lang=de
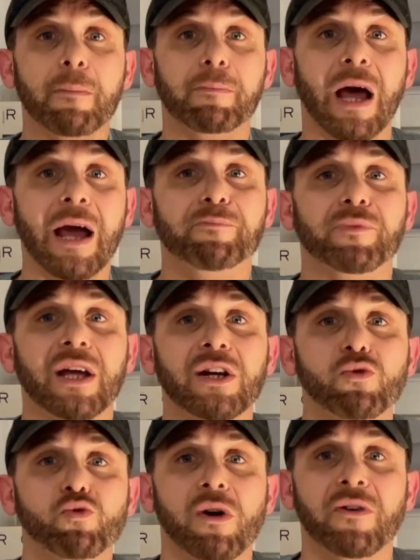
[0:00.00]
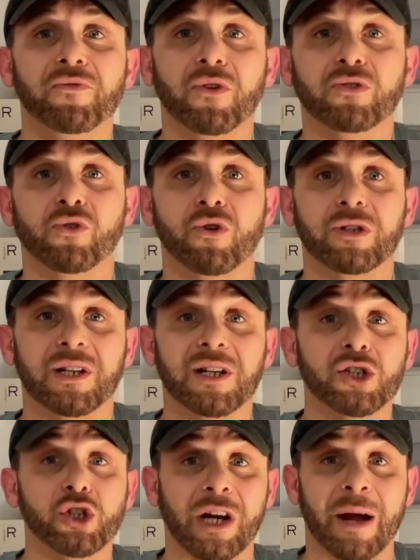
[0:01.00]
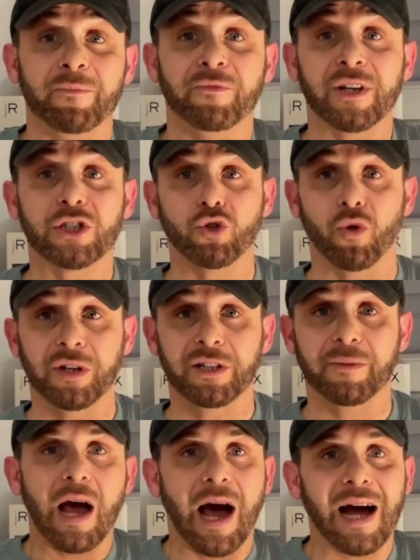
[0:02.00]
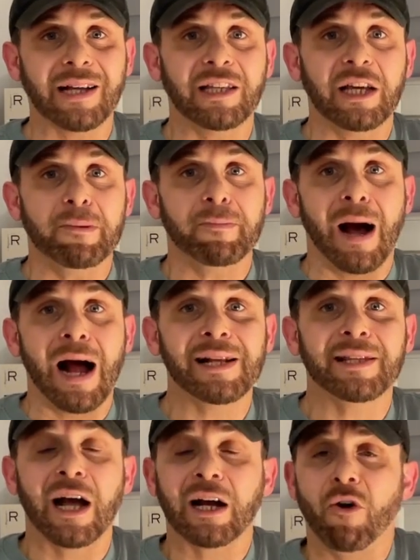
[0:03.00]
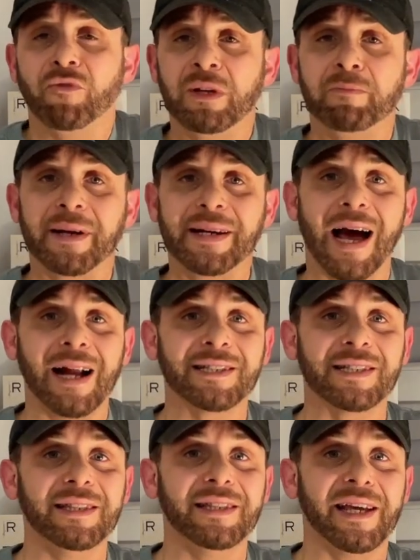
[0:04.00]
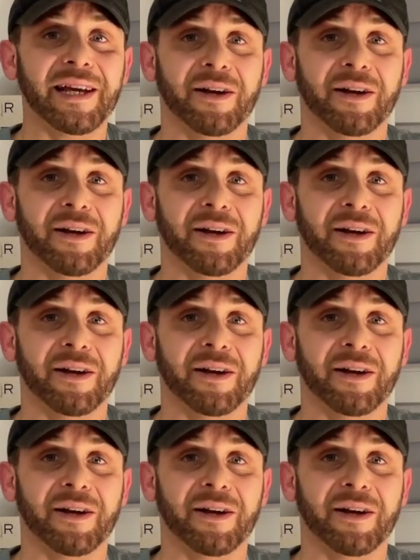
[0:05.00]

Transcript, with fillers: bleibt deine Uhr von größeren Schrammen verschont. Achte im Alltag auf die banalsten Dinge.